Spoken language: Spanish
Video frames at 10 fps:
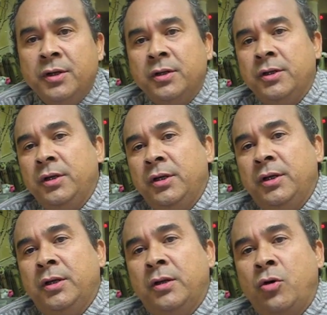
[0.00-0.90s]

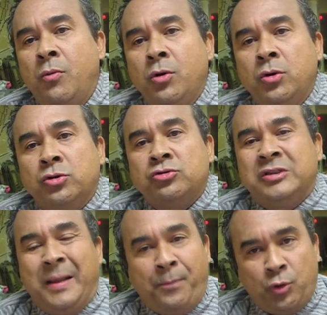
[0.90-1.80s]
y cómo los
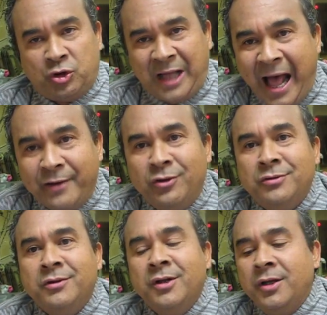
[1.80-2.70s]

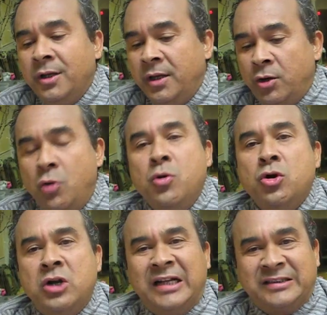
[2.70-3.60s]
deportaron, eh, cómo
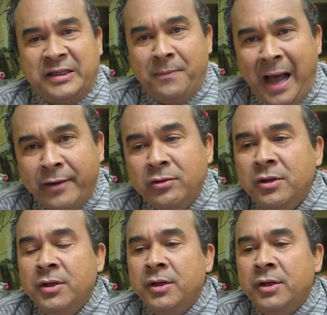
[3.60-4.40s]
los lastimaron.